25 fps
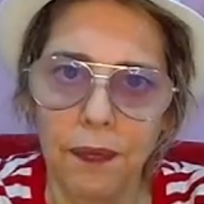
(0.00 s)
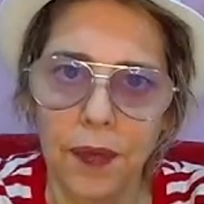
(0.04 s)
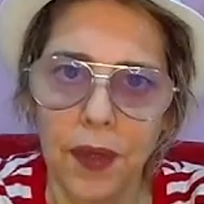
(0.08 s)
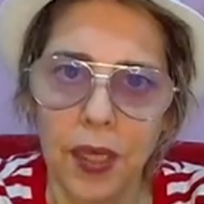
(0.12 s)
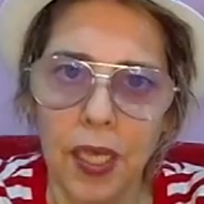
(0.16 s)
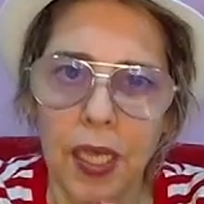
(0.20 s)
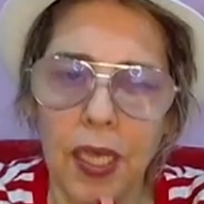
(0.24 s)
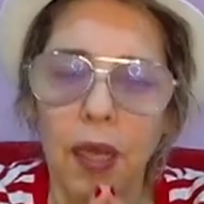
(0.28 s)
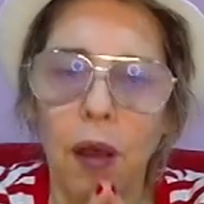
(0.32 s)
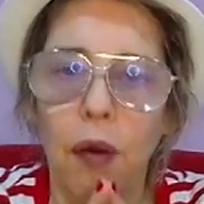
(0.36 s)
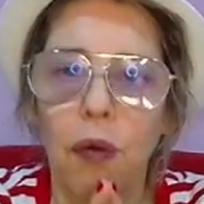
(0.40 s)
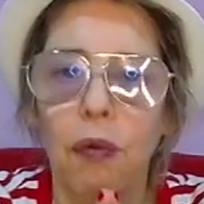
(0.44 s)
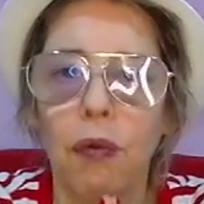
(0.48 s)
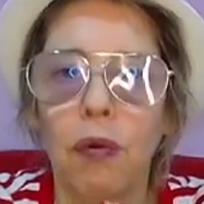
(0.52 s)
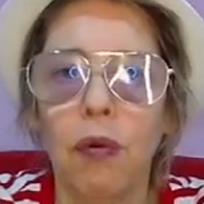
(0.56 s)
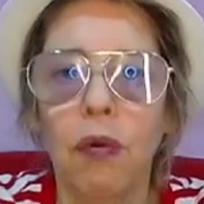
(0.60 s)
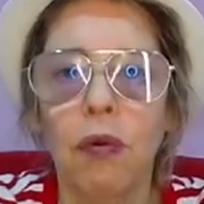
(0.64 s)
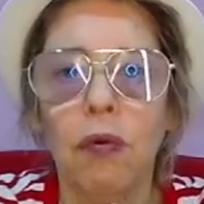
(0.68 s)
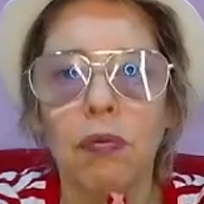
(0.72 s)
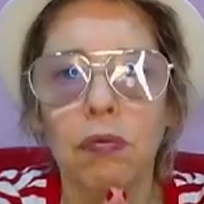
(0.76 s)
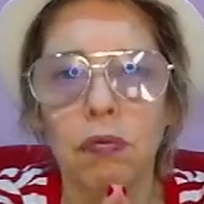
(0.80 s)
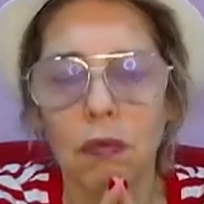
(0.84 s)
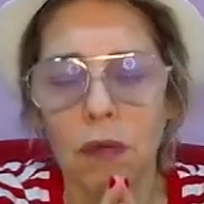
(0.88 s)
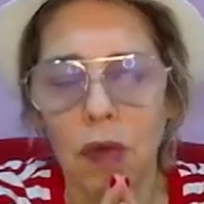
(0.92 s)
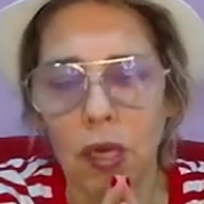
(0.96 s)
em,
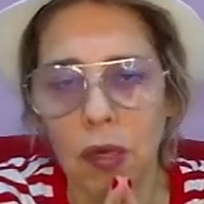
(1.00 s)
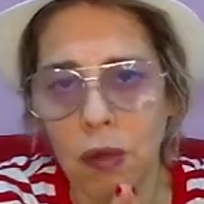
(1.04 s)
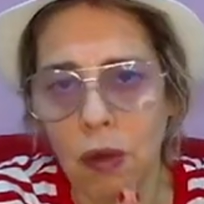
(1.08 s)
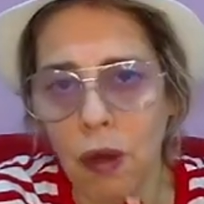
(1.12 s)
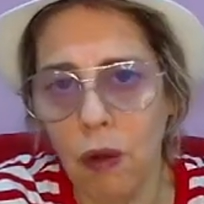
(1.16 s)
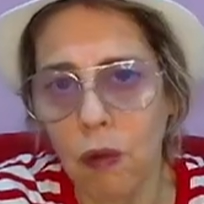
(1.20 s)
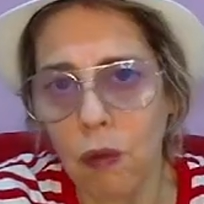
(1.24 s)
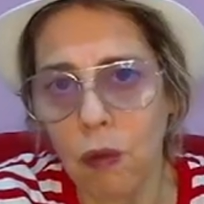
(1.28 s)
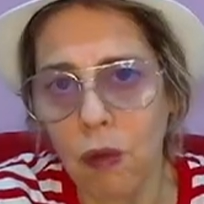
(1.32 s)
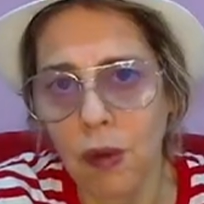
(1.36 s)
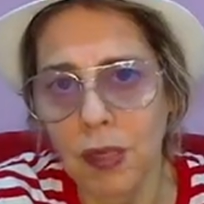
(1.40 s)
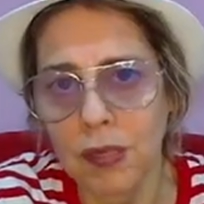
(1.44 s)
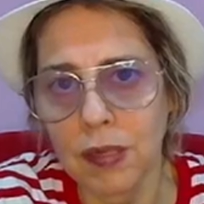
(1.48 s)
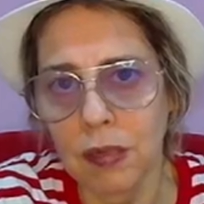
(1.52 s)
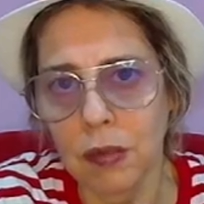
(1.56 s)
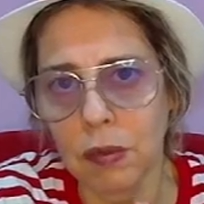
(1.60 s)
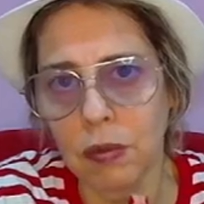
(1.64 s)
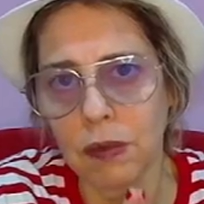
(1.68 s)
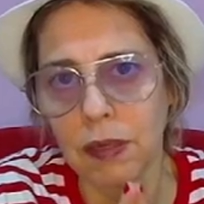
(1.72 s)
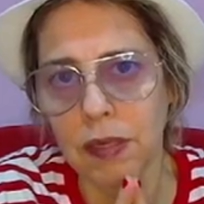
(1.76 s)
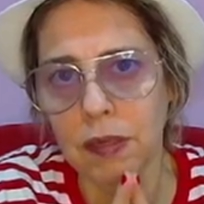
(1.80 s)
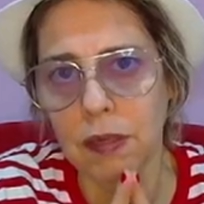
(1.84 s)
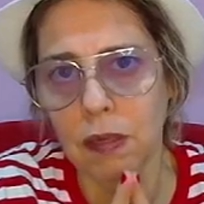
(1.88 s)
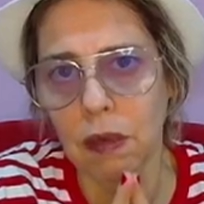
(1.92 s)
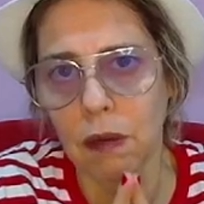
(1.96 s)
algum, em alguma
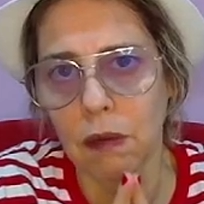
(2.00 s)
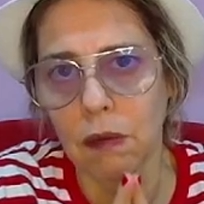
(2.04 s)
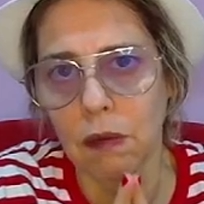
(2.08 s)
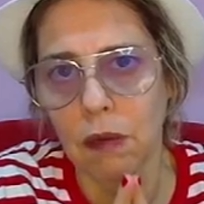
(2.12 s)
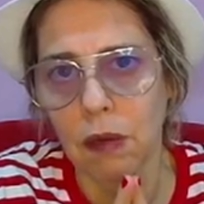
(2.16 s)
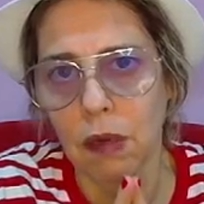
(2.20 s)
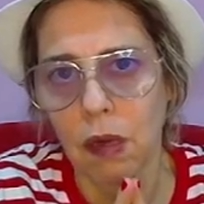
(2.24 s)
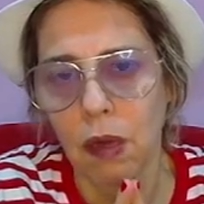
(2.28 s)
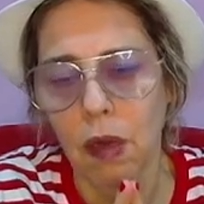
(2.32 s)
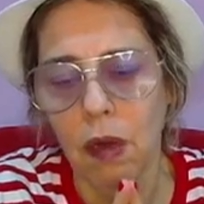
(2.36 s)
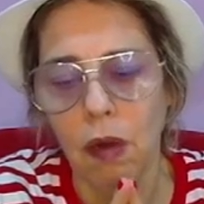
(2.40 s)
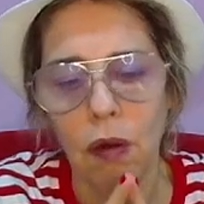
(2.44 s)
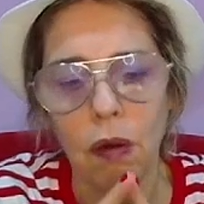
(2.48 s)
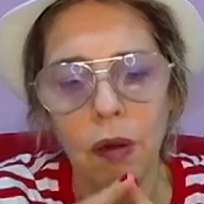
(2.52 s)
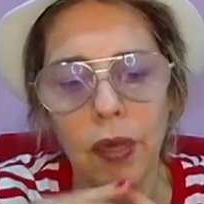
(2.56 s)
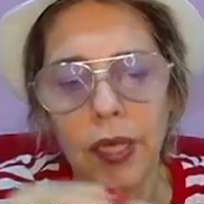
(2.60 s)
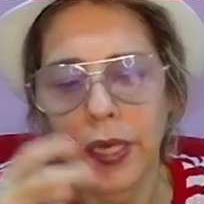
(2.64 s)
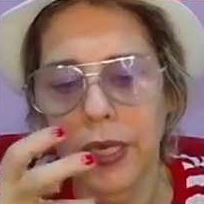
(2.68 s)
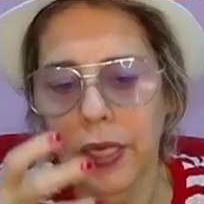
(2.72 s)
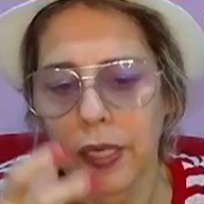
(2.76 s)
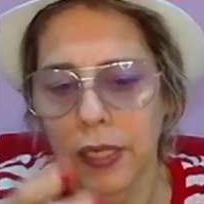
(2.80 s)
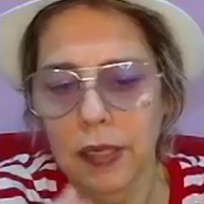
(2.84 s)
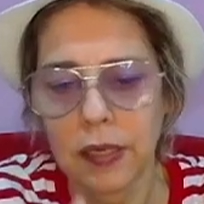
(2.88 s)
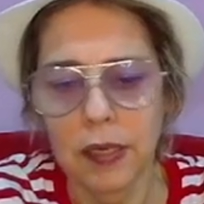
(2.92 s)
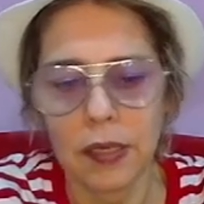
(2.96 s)
situação, ou em
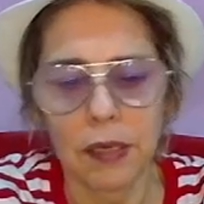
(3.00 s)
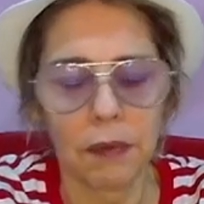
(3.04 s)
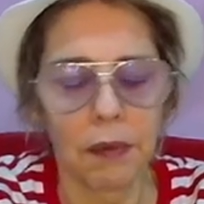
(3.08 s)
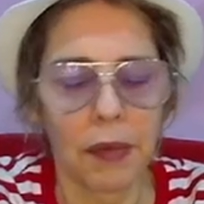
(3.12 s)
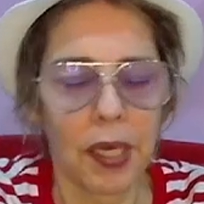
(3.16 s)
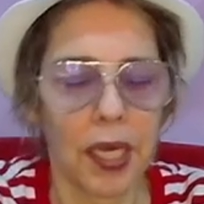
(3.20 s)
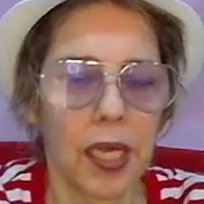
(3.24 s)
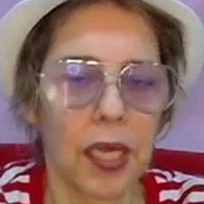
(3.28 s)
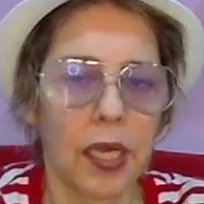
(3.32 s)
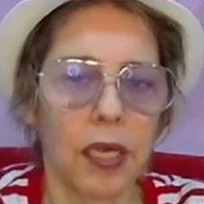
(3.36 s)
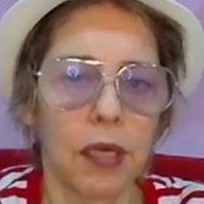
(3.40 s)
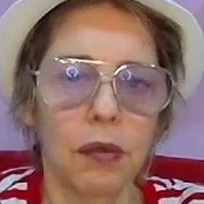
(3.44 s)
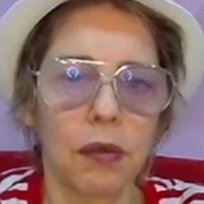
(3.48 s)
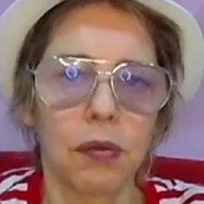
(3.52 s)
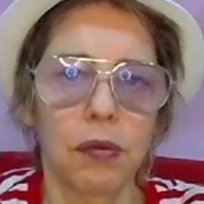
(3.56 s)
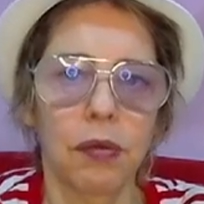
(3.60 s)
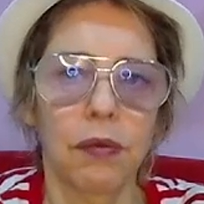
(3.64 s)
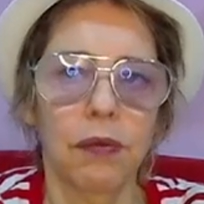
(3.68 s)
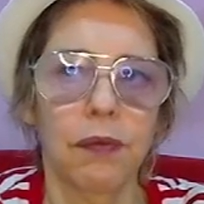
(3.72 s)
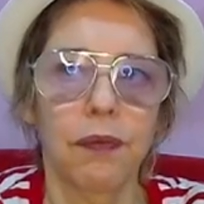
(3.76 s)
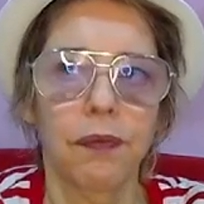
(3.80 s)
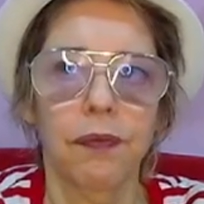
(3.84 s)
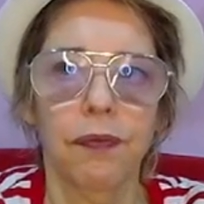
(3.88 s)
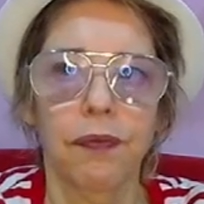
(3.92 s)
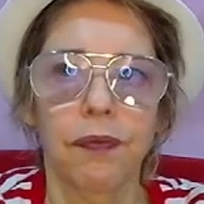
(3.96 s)
crescimento,